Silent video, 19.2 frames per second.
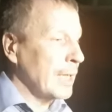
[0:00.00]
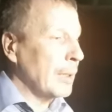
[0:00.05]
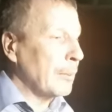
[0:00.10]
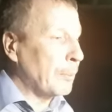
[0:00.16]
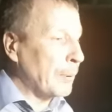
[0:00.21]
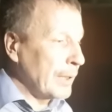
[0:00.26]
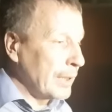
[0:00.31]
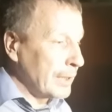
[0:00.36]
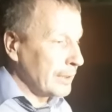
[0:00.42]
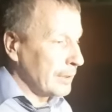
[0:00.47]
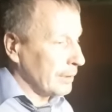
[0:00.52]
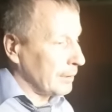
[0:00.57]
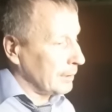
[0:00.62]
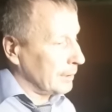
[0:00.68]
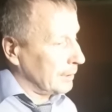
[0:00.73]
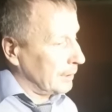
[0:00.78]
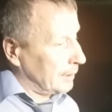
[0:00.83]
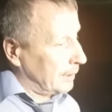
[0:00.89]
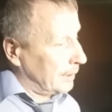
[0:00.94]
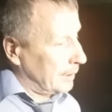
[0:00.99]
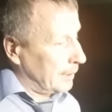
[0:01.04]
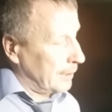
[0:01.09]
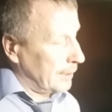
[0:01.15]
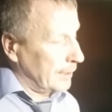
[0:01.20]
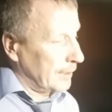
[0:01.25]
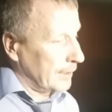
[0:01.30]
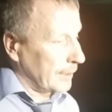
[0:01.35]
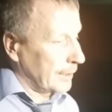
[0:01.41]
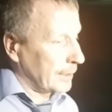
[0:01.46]
принял
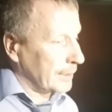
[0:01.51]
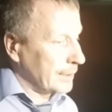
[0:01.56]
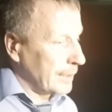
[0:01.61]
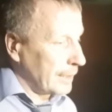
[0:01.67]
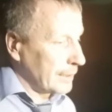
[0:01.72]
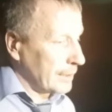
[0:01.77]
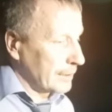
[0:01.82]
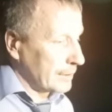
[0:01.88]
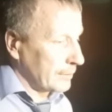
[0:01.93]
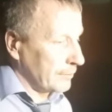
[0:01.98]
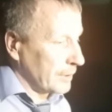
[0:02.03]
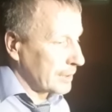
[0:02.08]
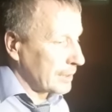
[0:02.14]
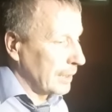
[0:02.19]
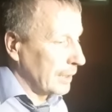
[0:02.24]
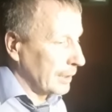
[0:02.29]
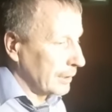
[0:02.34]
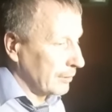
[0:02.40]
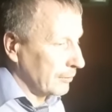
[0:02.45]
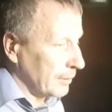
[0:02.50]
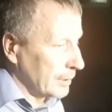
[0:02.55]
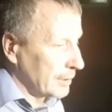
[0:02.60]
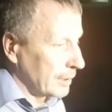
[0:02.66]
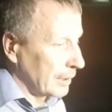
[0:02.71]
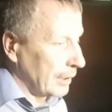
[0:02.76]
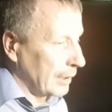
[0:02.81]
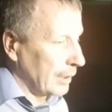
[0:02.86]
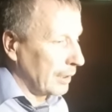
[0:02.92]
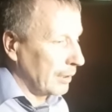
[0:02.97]
э, ходатайство
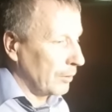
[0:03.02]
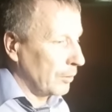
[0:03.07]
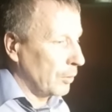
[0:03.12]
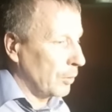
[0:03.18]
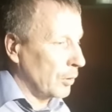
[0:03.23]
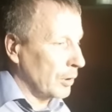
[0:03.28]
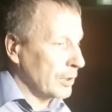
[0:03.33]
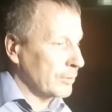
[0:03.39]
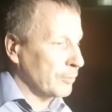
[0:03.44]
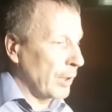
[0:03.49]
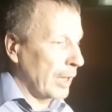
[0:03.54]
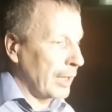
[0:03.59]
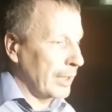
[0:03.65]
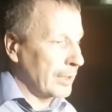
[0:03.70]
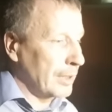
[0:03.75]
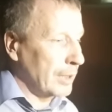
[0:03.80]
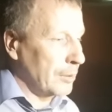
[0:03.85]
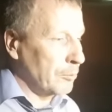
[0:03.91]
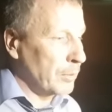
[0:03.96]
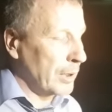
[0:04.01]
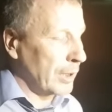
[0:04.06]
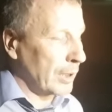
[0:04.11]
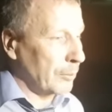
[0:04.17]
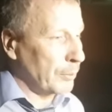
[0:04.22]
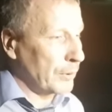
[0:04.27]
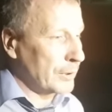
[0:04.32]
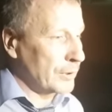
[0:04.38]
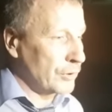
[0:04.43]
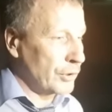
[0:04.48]
следователя о избрании меры
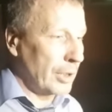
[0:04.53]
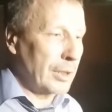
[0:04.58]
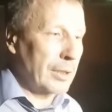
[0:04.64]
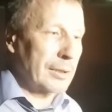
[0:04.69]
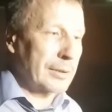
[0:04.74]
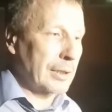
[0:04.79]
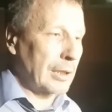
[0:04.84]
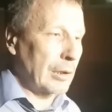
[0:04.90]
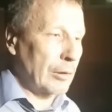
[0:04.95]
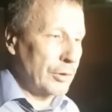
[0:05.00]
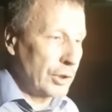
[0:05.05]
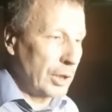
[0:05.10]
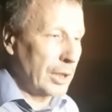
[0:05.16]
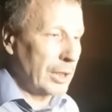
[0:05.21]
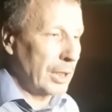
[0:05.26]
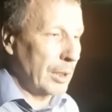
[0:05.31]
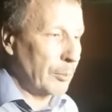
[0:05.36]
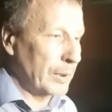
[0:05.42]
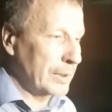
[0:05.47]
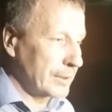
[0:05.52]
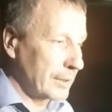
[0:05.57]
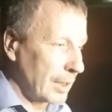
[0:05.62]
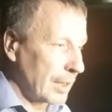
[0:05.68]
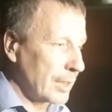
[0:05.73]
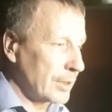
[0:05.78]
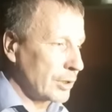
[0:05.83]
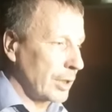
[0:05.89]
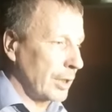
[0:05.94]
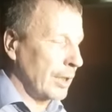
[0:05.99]
пресечения, заключения под
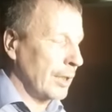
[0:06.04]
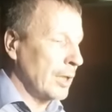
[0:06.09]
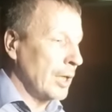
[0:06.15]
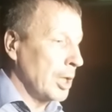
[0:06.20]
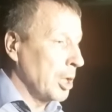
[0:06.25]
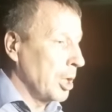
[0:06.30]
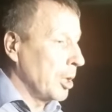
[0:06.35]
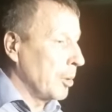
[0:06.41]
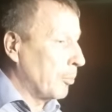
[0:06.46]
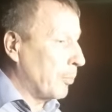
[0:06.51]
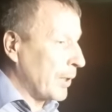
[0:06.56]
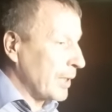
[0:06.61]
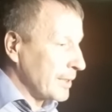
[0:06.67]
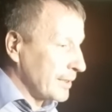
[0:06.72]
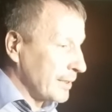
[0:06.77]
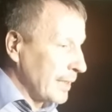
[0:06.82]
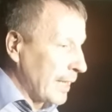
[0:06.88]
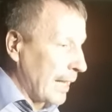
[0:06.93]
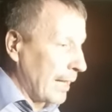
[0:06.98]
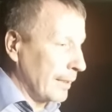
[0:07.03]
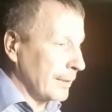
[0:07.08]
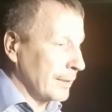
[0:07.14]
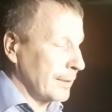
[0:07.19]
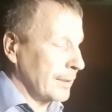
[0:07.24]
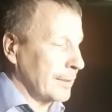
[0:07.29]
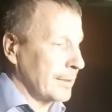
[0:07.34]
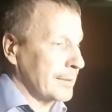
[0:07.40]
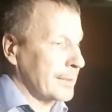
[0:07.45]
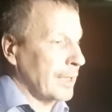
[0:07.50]
стражей, признал
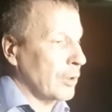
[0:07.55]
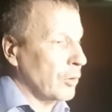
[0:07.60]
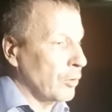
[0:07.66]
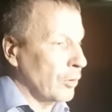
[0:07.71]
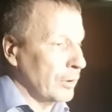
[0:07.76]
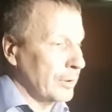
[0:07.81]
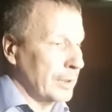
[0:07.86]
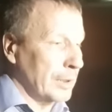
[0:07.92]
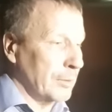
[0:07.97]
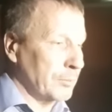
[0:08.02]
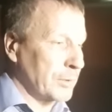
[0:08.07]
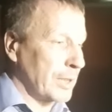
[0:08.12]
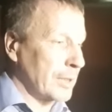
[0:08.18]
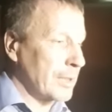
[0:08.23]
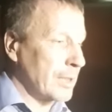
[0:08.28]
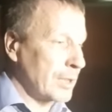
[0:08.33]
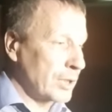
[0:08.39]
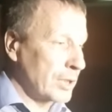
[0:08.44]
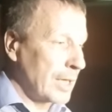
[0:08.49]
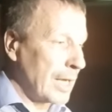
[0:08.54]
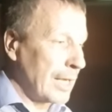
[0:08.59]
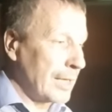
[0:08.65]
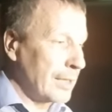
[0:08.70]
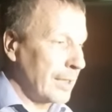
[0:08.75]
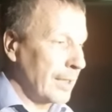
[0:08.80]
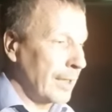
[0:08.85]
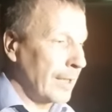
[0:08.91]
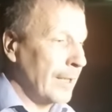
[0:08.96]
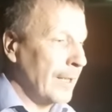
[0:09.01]
э, законным
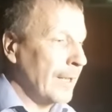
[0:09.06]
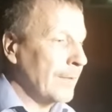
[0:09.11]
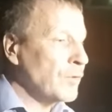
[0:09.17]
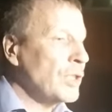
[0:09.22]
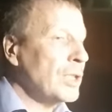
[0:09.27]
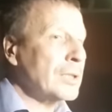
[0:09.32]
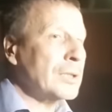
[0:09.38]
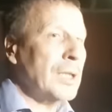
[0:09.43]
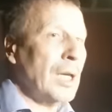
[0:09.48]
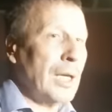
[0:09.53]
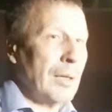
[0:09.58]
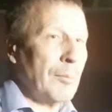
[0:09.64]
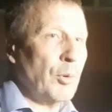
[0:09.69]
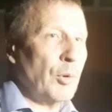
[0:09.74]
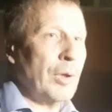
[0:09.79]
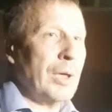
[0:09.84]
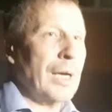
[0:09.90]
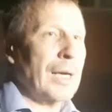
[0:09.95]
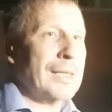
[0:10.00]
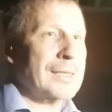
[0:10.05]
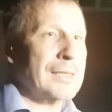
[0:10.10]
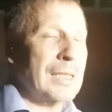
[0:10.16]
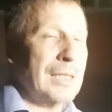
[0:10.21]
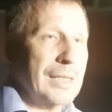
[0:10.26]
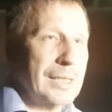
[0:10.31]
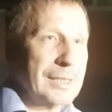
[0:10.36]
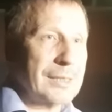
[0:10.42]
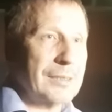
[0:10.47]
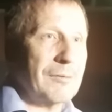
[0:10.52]
задержание, не требуя от
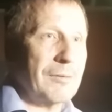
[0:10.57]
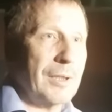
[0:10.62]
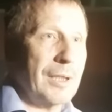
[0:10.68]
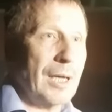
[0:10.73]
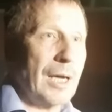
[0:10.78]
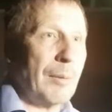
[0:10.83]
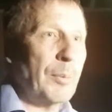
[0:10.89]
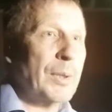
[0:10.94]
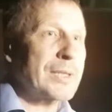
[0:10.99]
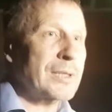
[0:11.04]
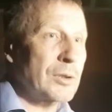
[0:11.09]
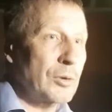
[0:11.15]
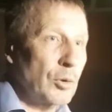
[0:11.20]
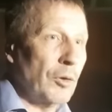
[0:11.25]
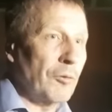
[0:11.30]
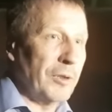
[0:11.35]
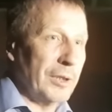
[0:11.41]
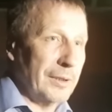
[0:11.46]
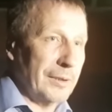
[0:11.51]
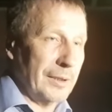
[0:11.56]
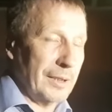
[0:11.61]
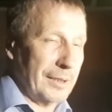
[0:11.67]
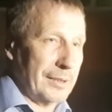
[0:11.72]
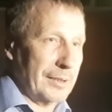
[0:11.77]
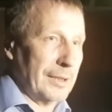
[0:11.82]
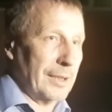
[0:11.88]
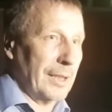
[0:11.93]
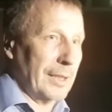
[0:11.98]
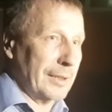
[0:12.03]
следствия
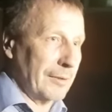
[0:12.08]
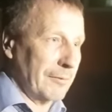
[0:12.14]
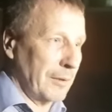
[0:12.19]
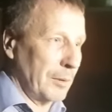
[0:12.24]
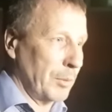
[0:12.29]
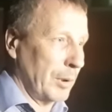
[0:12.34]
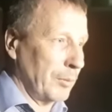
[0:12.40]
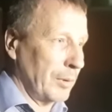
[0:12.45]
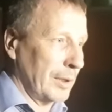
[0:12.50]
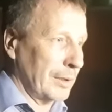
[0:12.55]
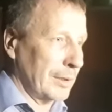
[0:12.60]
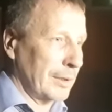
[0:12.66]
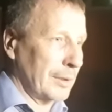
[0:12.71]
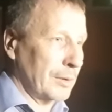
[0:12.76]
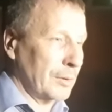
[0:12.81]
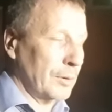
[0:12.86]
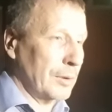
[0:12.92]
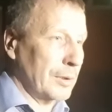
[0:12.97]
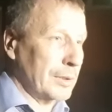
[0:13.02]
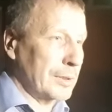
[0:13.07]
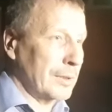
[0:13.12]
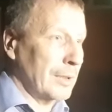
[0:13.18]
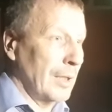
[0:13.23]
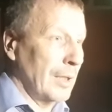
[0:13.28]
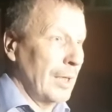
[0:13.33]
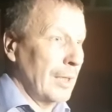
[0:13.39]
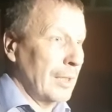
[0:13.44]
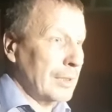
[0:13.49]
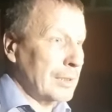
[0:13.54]
обоснованности этого момента. То есть
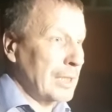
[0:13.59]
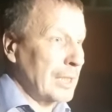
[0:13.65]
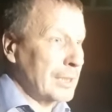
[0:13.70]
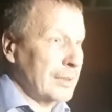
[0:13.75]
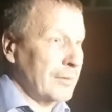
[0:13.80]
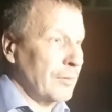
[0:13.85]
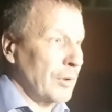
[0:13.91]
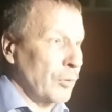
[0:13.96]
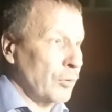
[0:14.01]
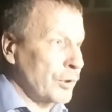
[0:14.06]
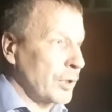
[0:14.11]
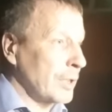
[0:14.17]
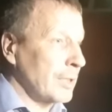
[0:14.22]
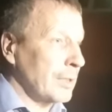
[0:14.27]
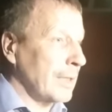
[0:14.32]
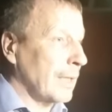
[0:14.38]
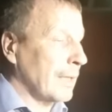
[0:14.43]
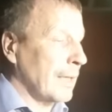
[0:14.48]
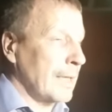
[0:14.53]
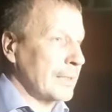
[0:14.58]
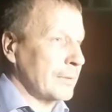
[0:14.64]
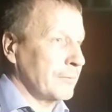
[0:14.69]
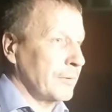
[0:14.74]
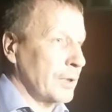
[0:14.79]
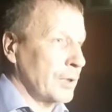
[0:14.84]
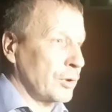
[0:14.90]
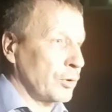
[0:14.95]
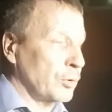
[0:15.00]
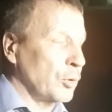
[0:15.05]
следствие уже не
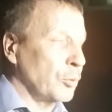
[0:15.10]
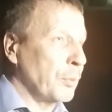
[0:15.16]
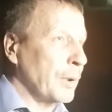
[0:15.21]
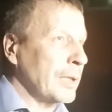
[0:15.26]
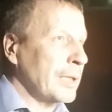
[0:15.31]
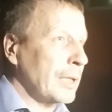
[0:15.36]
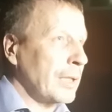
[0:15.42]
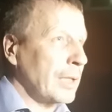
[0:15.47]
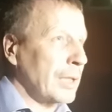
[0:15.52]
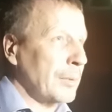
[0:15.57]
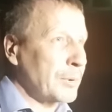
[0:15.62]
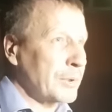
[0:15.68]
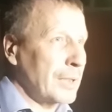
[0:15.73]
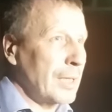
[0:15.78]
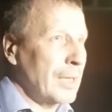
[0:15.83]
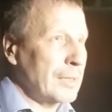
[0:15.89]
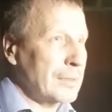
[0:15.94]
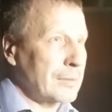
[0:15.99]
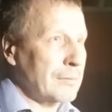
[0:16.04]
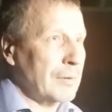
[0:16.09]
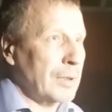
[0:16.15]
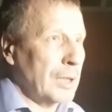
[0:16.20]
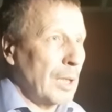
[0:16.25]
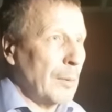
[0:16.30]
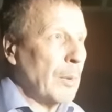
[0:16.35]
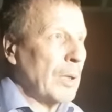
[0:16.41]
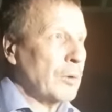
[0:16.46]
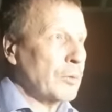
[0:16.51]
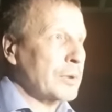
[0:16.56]
доказывает суду. При таких обстоятельствах
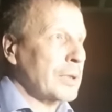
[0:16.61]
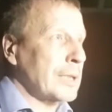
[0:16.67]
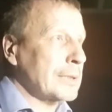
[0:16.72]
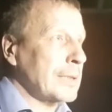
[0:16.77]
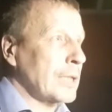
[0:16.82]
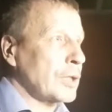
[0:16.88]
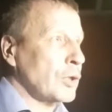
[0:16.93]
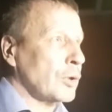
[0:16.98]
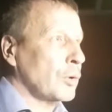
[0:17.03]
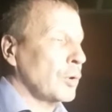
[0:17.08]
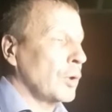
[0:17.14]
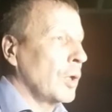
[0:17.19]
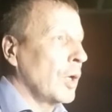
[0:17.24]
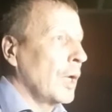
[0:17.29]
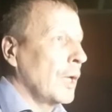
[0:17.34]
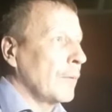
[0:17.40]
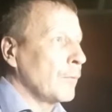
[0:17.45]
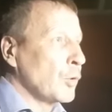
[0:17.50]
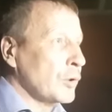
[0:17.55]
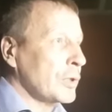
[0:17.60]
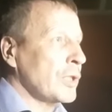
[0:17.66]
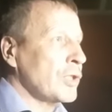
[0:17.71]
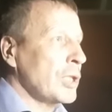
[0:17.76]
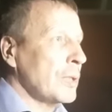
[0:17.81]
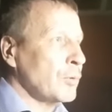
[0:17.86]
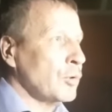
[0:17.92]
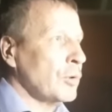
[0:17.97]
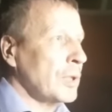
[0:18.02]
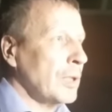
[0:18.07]
я могу сказать, что ну
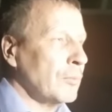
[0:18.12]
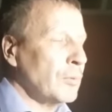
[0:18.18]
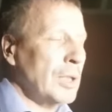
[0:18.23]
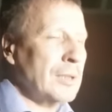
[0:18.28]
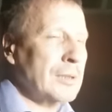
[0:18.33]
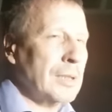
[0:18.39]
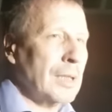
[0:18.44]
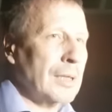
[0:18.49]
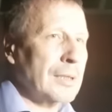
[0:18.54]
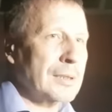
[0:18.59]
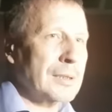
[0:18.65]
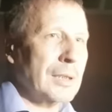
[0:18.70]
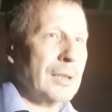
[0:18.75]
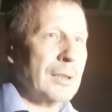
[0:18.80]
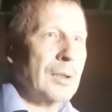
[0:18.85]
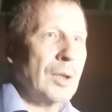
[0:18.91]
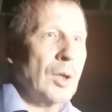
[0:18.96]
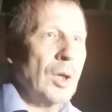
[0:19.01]
зачем судебная инстанция?